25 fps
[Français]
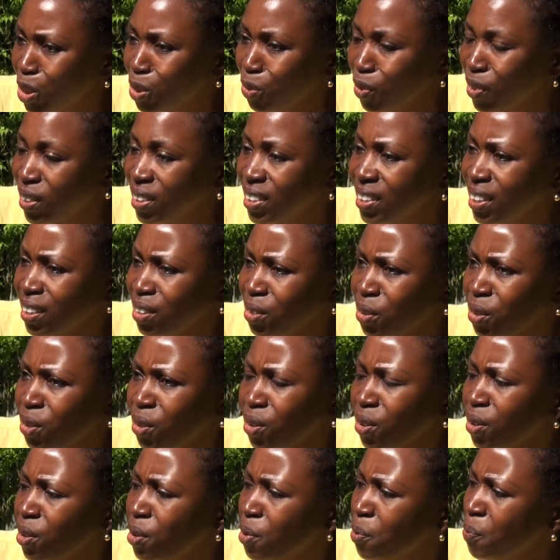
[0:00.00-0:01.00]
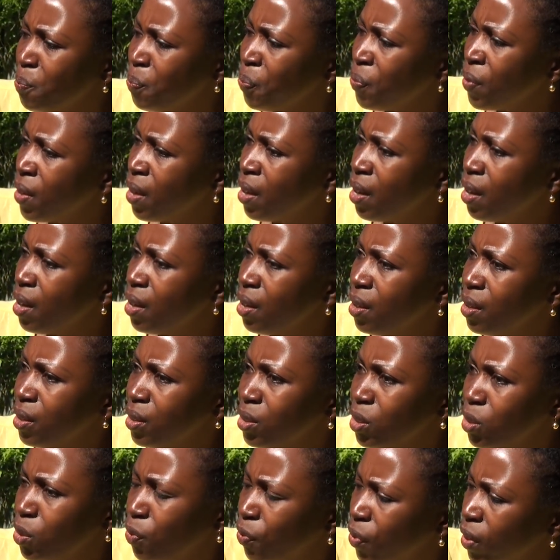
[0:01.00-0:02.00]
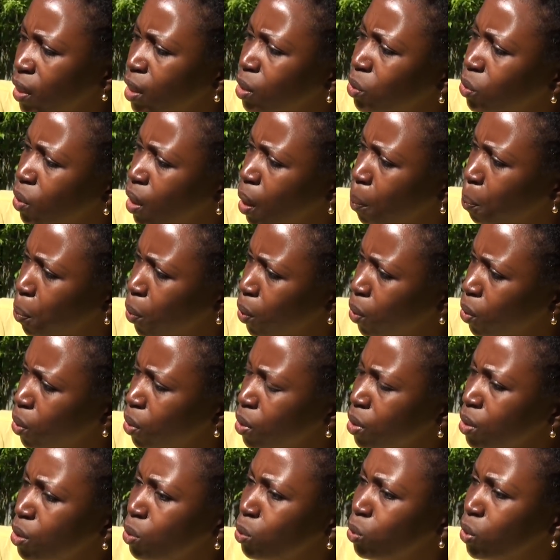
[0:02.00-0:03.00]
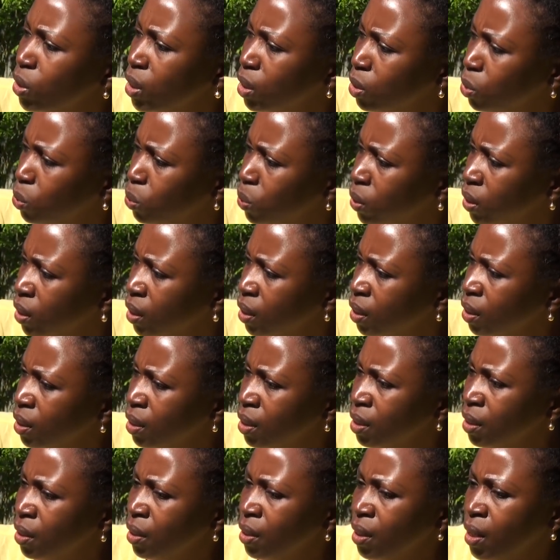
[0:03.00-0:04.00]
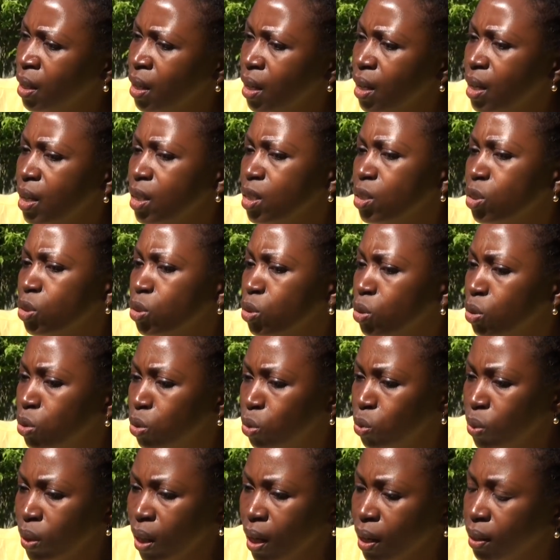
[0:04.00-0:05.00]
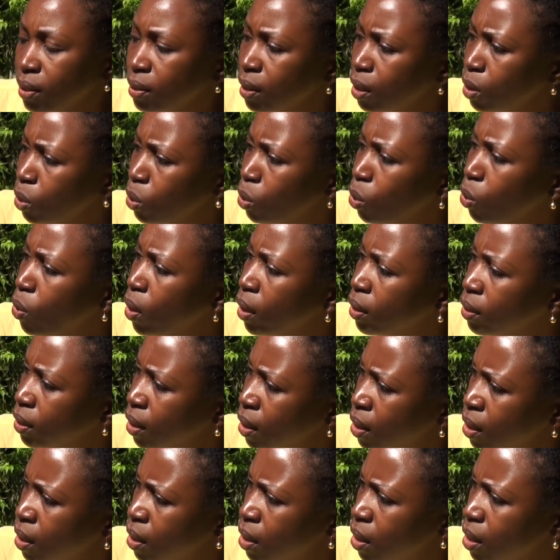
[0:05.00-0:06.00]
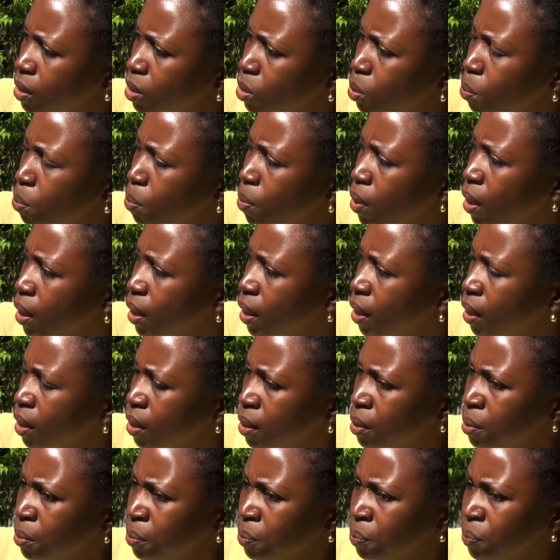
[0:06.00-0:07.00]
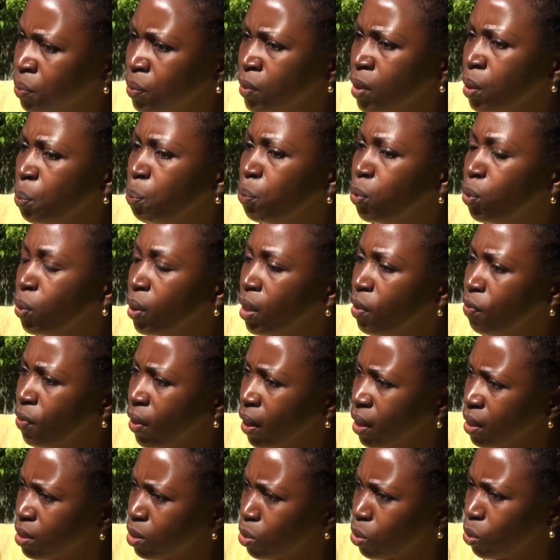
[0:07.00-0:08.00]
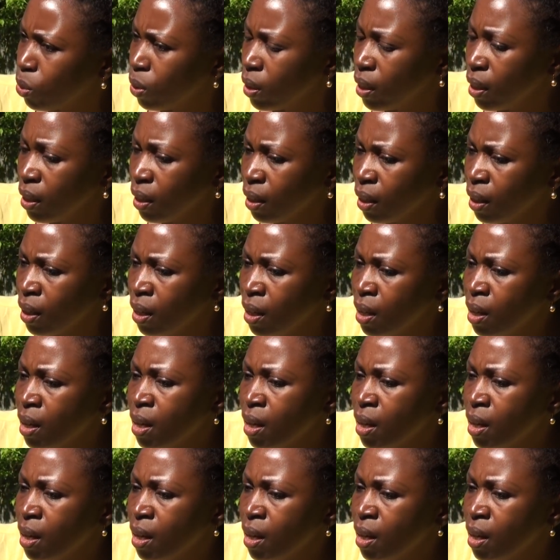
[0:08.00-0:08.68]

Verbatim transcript: je veux dire que je venais de la Pologne où j'étudiais et je suis rentrée au Rwanda à ce moment-là pour les vacances scolaires.